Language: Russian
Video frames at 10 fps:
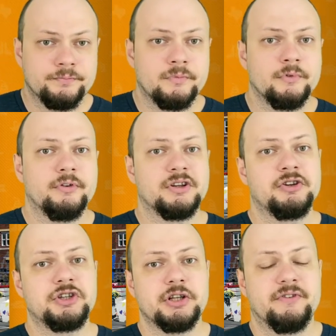
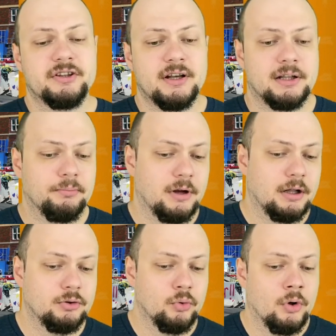2020
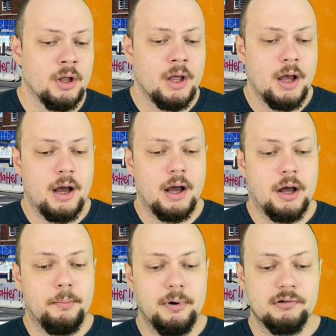году
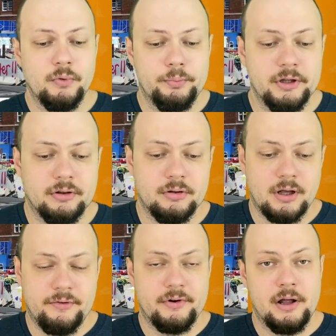а, был убит
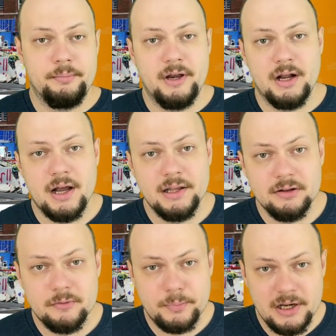
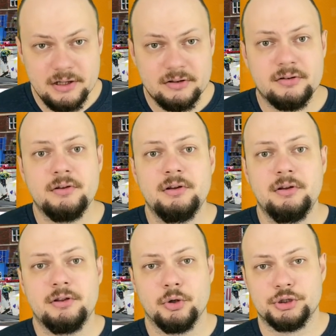афроамериканец полицией,
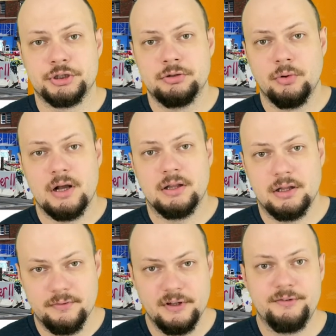и тоже, ну, как-то
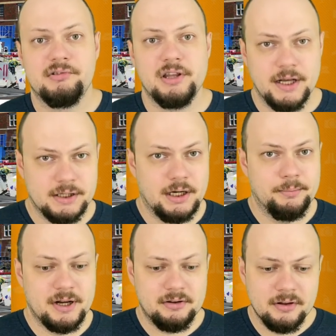это вызвало некоторые
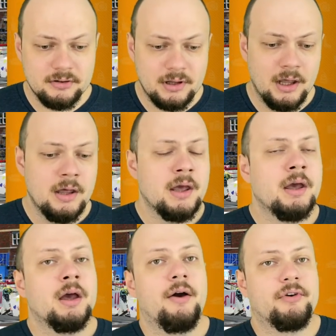протесты.
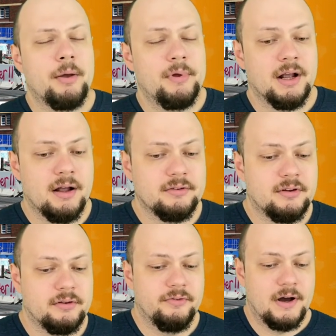
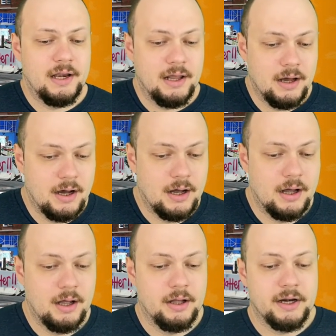Афроамериканца звали
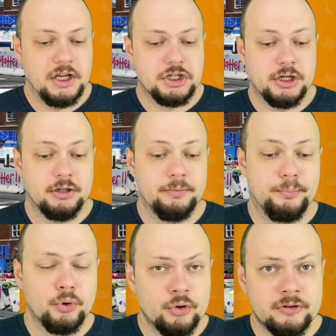а, Рейшард
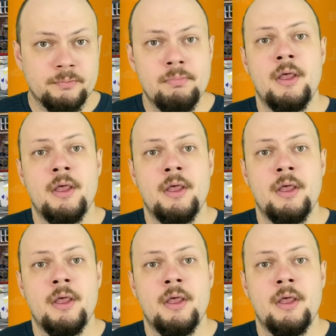Брукс,